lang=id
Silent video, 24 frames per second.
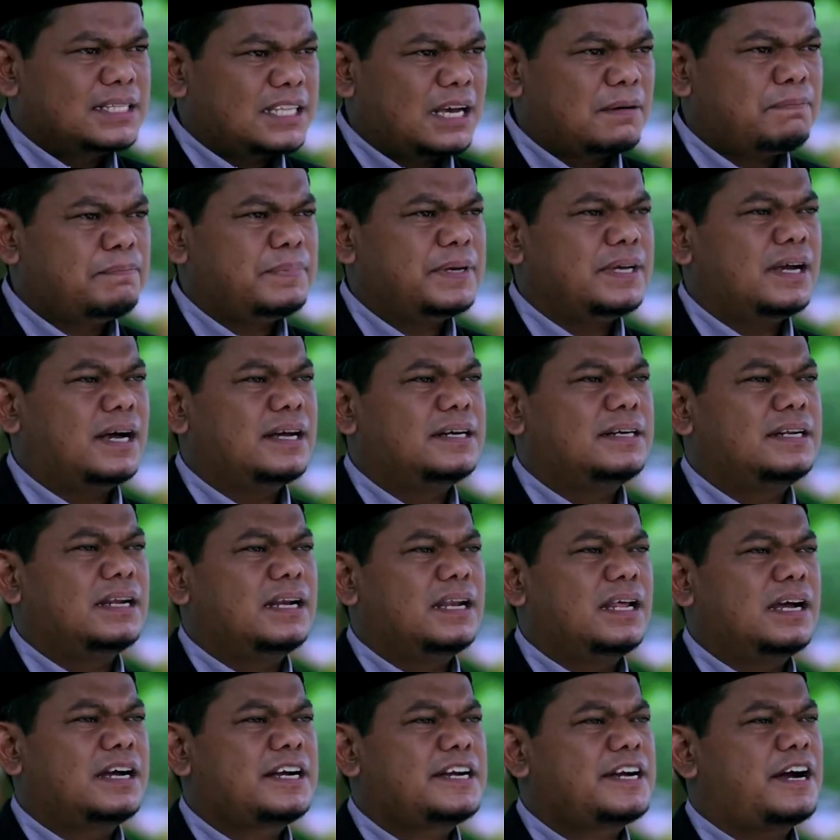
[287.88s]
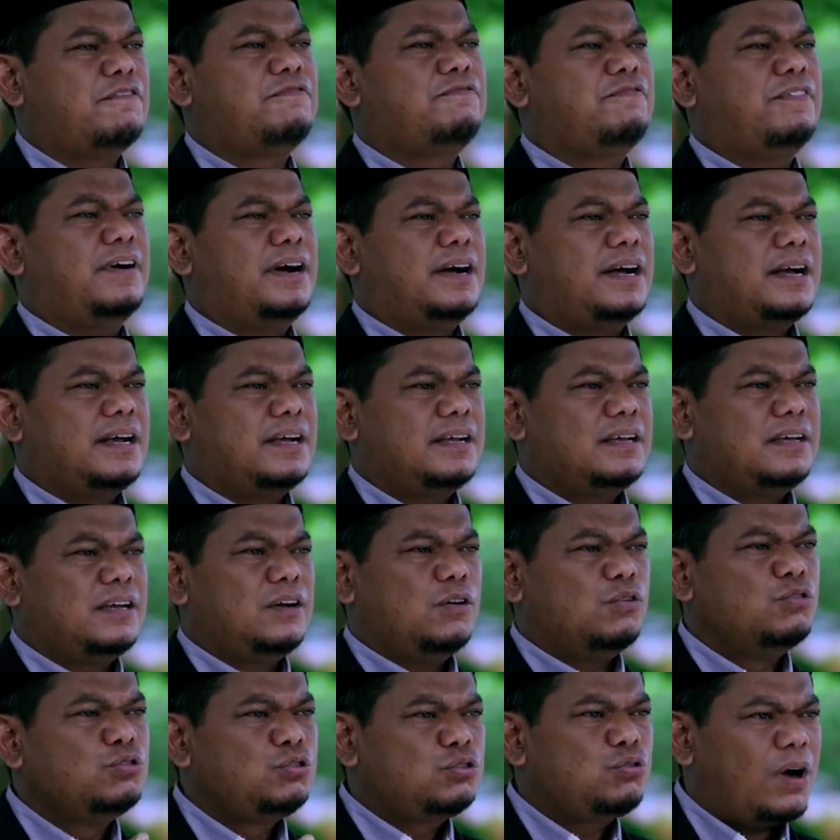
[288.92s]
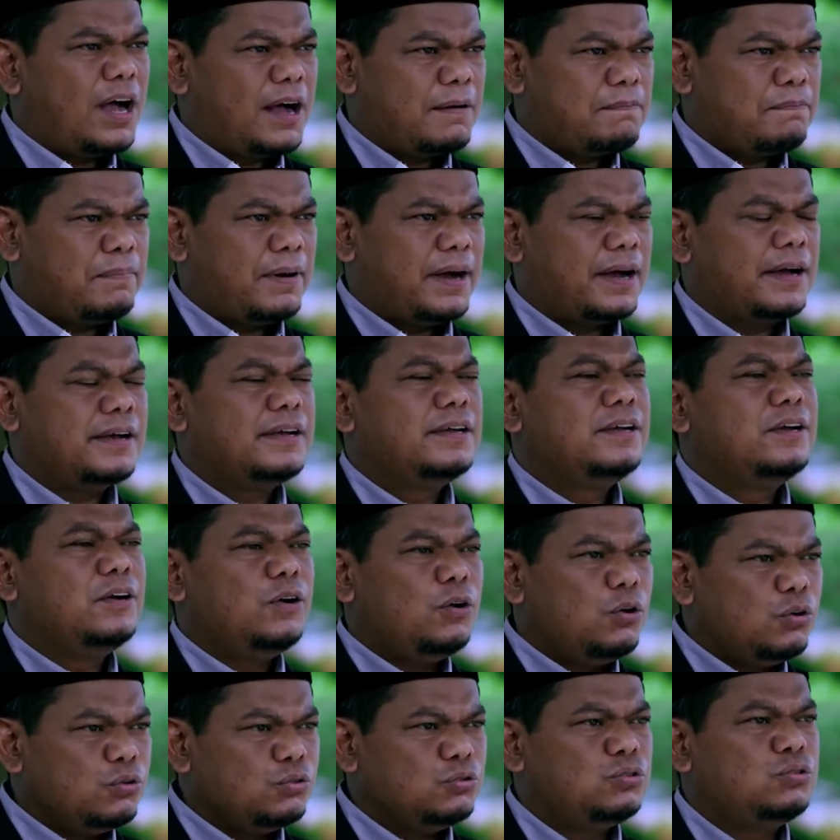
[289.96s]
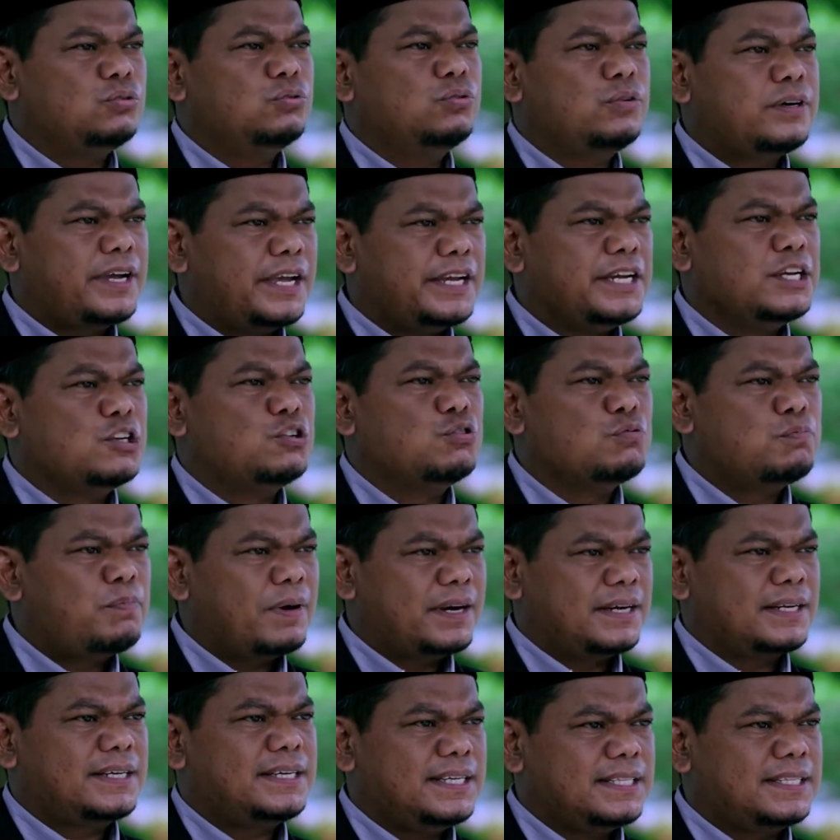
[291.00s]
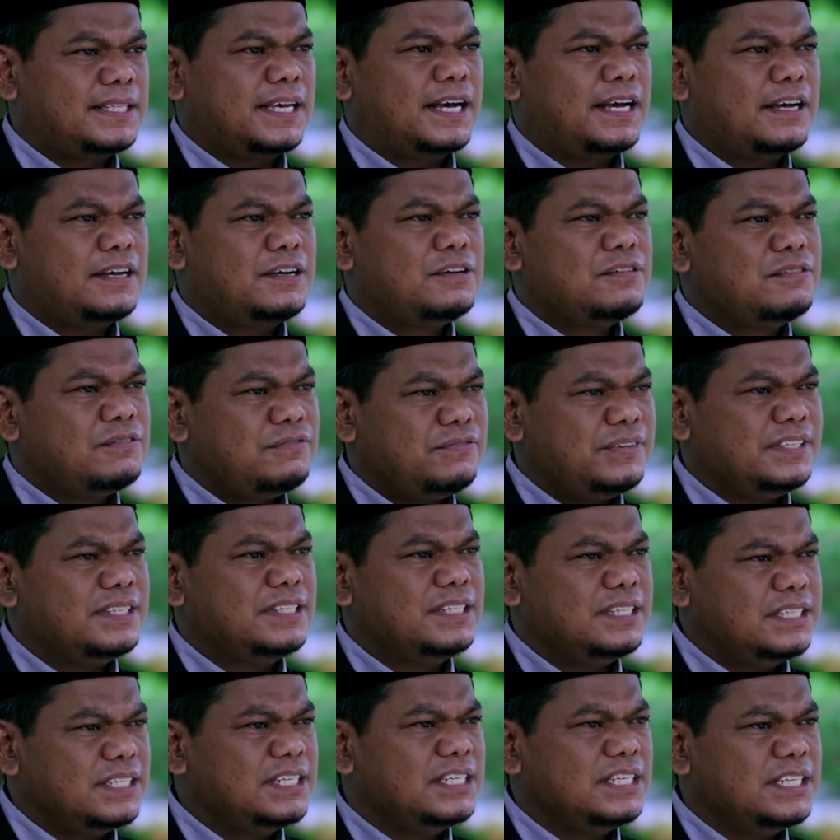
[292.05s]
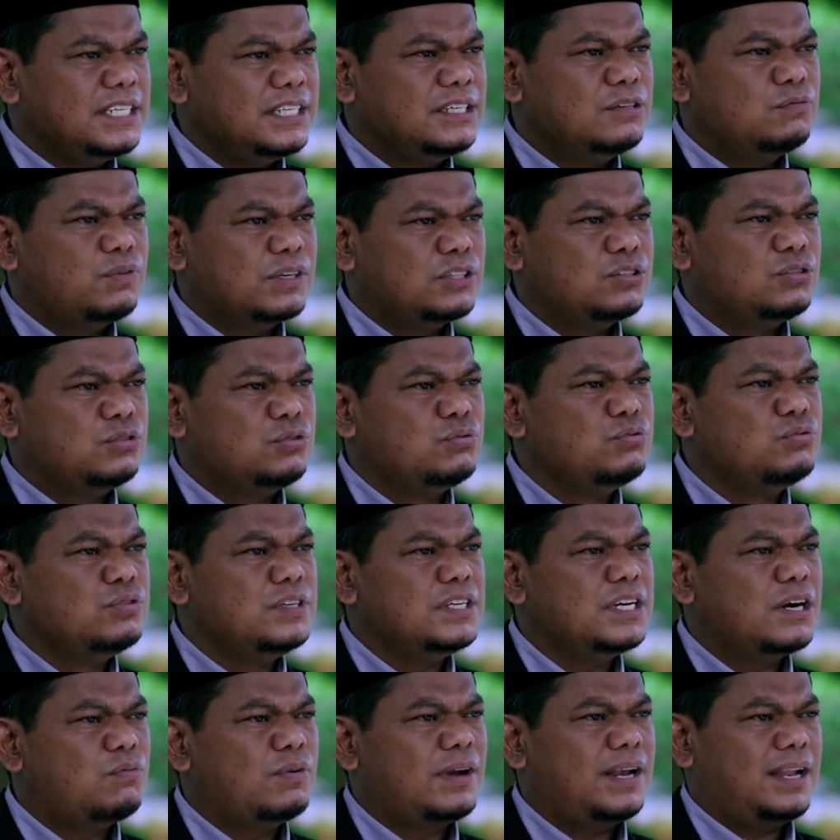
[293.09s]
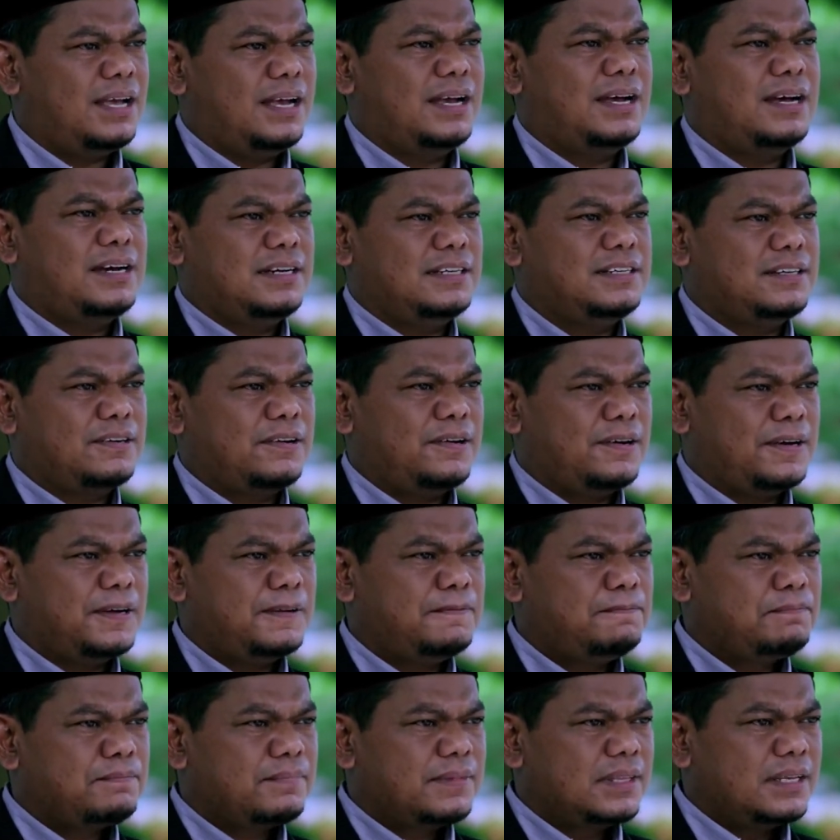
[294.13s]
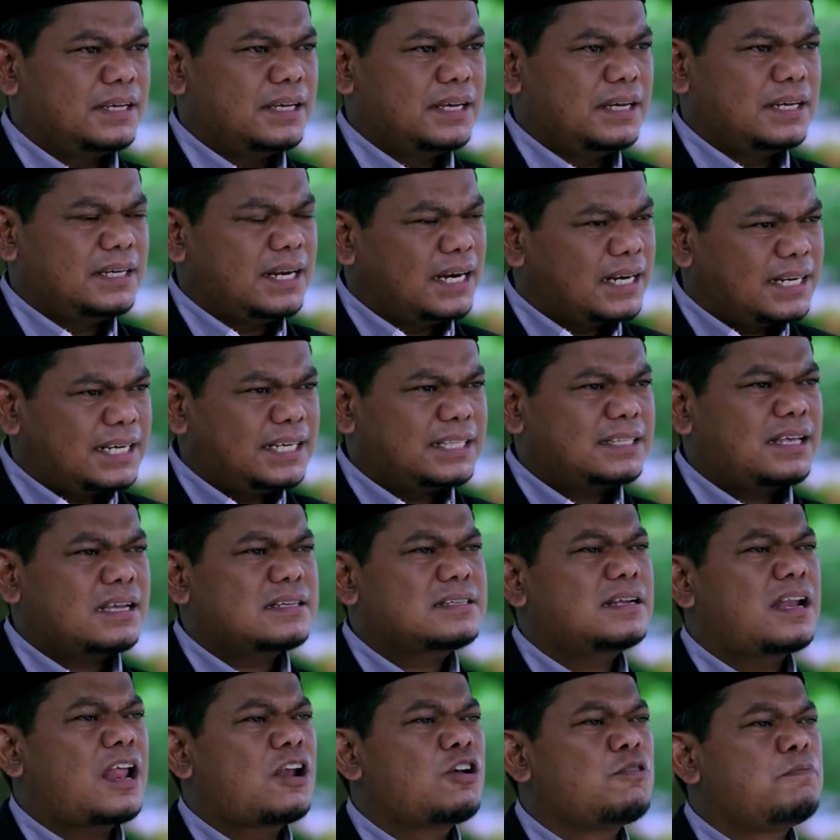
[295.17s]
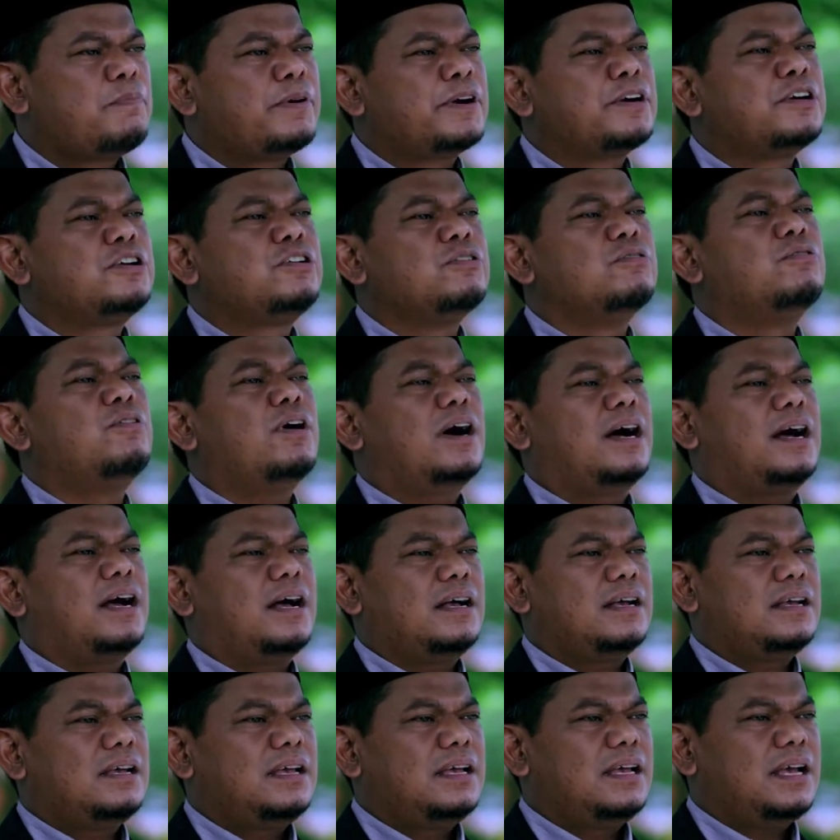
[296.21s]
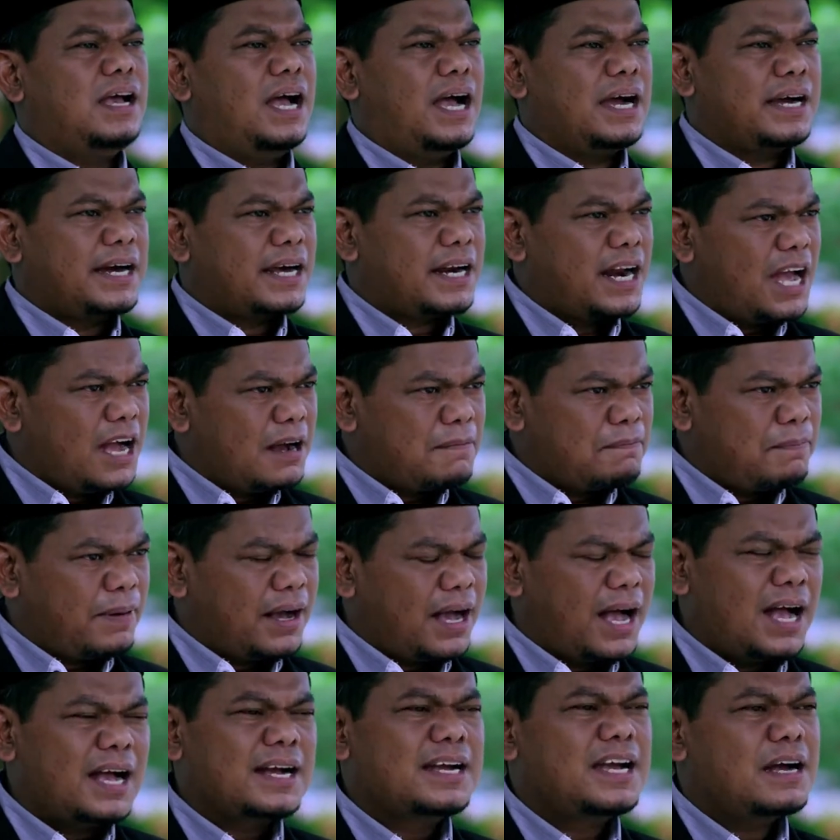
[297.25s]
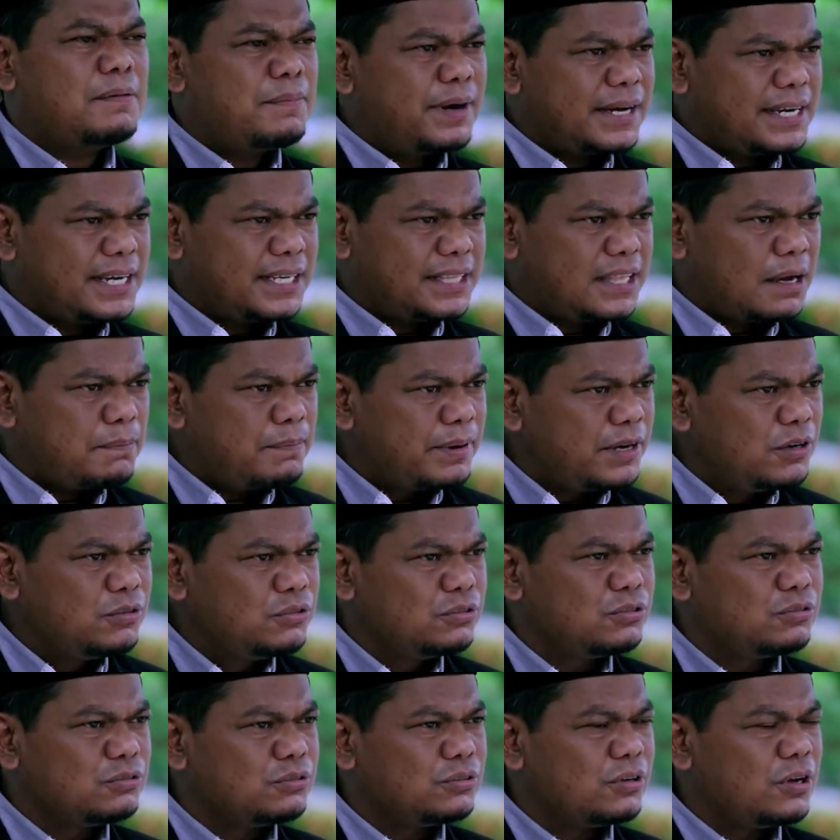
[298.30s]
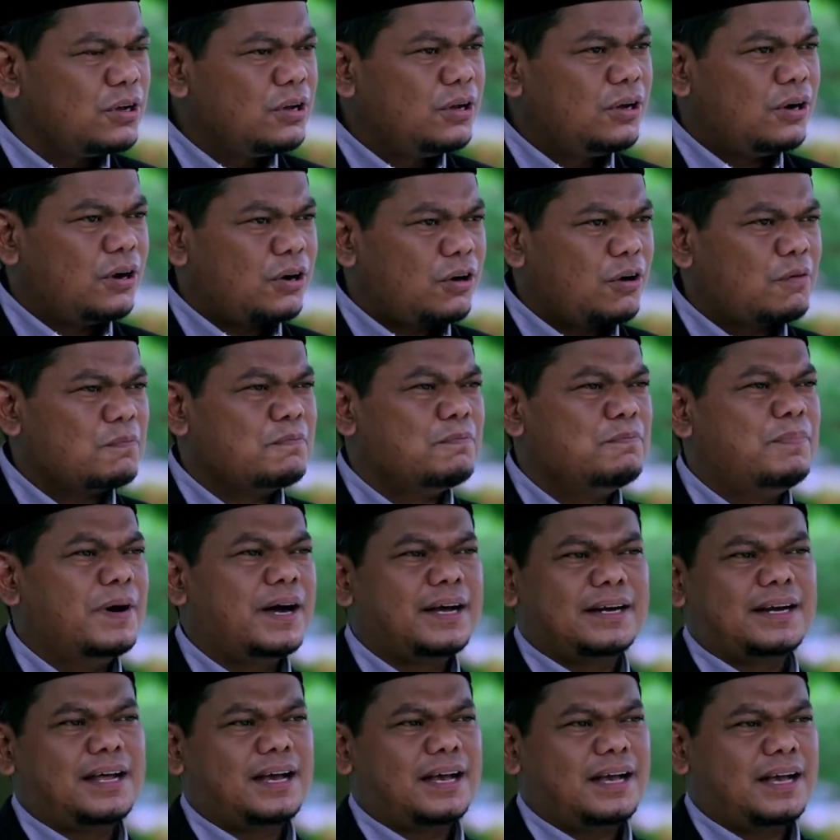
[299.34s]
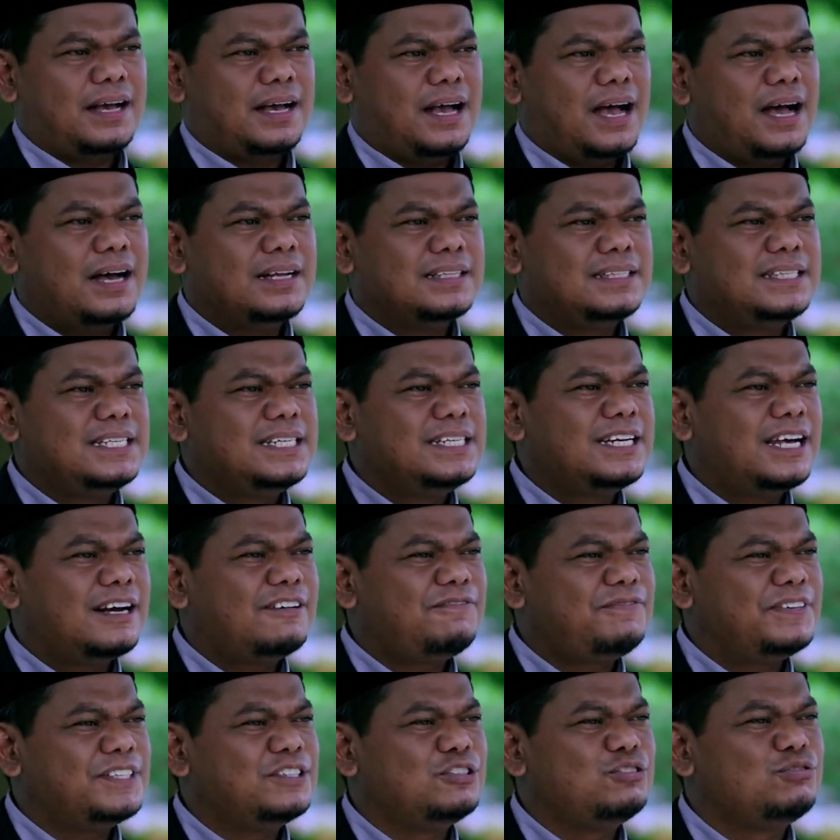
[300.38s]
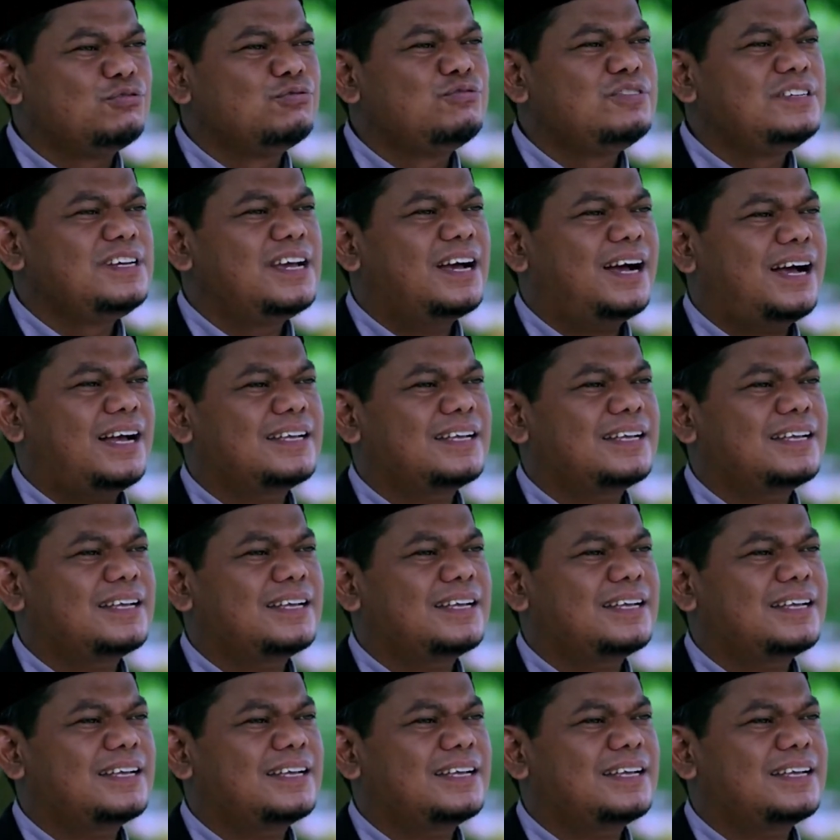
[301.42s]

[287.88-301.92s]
tapi adalah kafah. Untuk apa? untuk kehidupan kita fiddini wad dunya wal akhirah. Dan kita selalu berdoa agar apa? Agama kita menuntun Rabbana atina fid dunya